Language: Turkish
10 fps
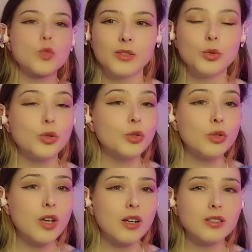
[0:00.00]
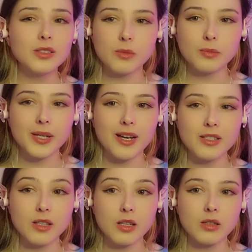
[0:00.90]
Doki Doki hakkında
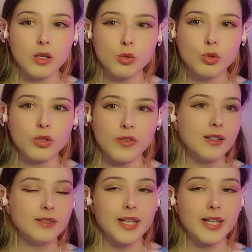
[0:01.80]
birkaç tane daha soru var.